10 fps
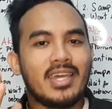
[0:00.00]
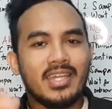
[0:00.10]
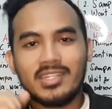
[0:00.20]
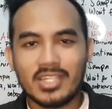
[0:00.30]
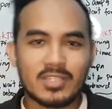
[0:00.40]

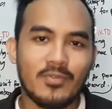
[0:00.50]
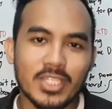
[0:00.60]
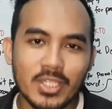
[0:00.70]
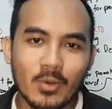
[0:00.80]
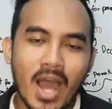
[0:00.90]
In this
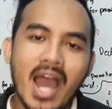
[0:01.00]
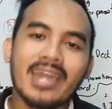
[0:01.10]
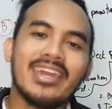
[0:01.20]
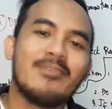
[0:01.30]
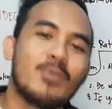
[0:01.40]
video,
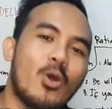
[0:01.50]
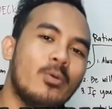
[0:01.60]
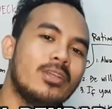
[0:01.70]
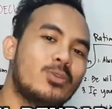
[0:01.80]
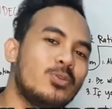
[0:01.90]
I am
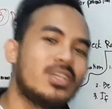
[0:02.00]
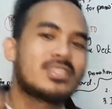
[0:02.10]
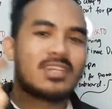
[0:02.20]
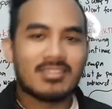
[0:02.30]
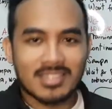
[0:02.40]
going to
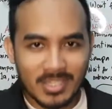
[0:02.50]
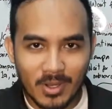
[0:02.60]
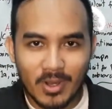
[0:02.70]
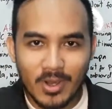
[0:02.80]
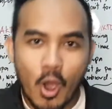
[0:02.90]
discuss
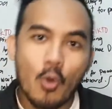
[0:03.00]
sa'yo